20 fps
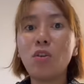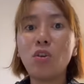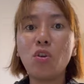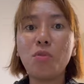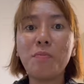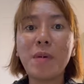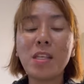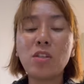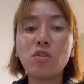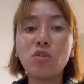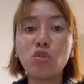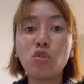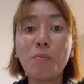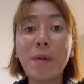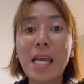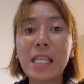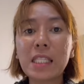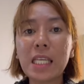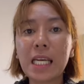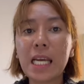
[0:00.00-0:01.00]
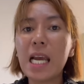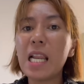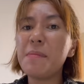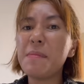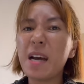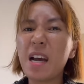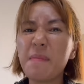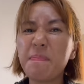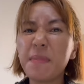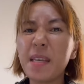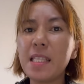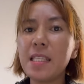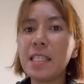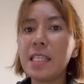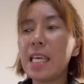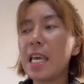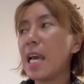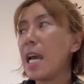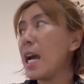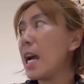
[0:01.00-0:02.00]
yung medyo tumatagal, mga
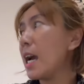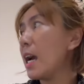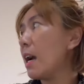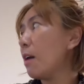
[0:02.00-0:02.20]
pinya,